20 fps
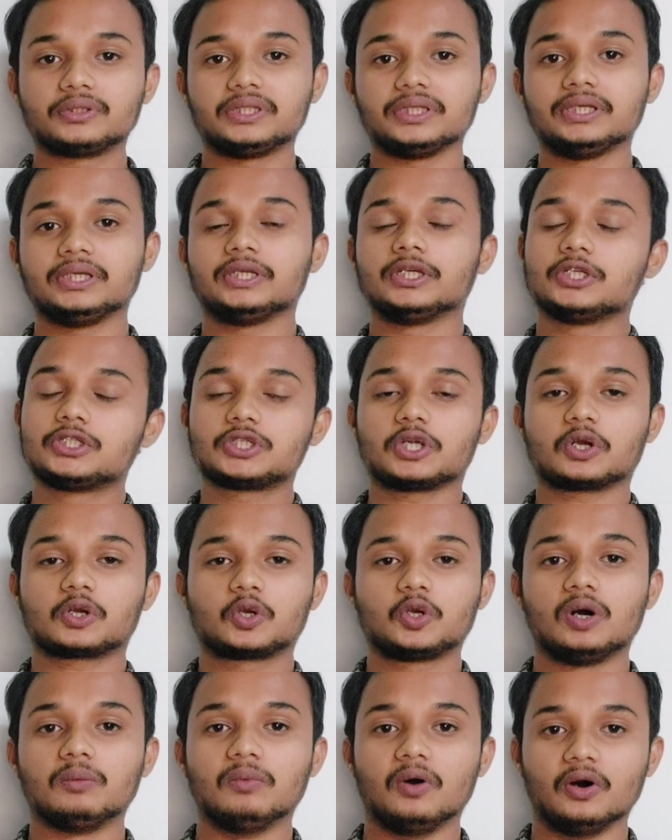করতে
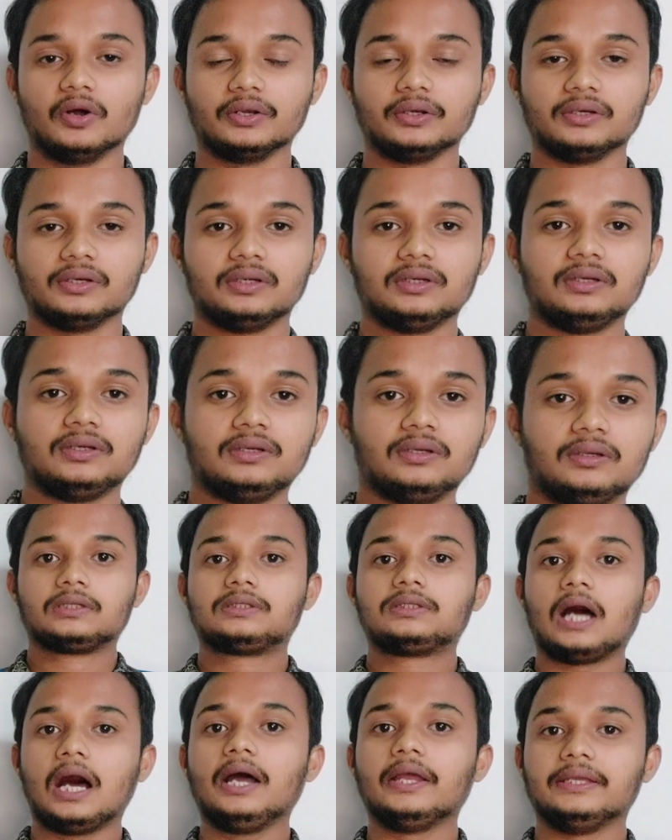সক্ষম হন
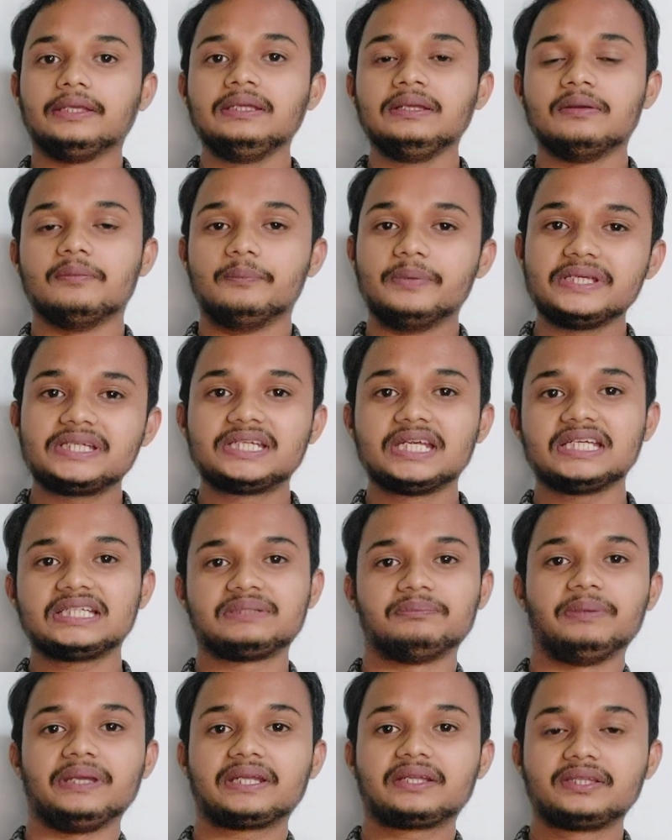তাই বিশেষ
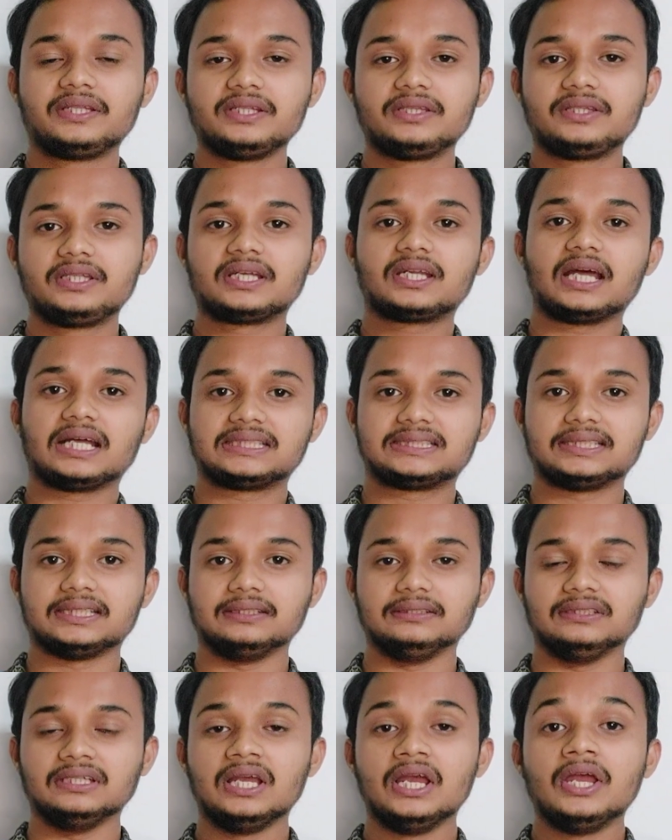ব্যক্তিত্বের
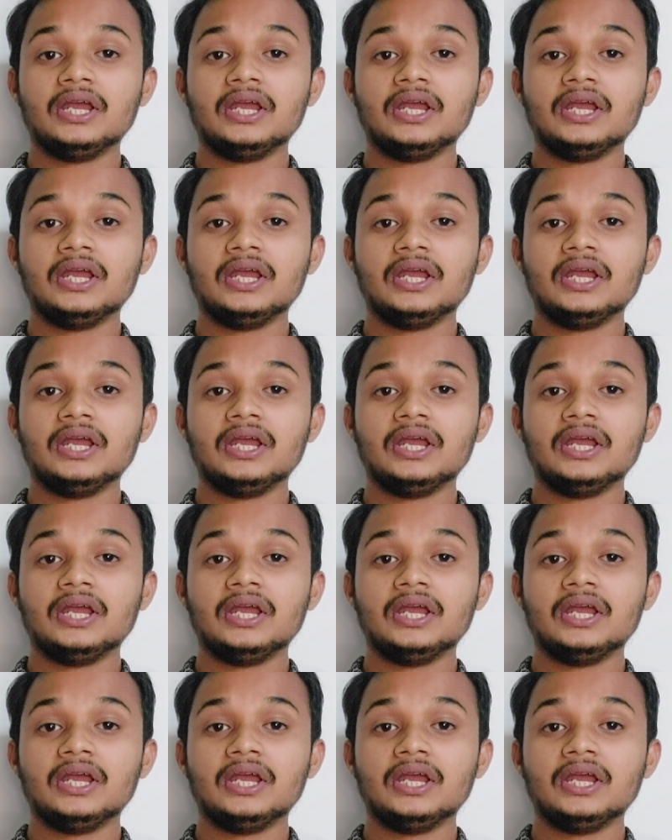কাছেই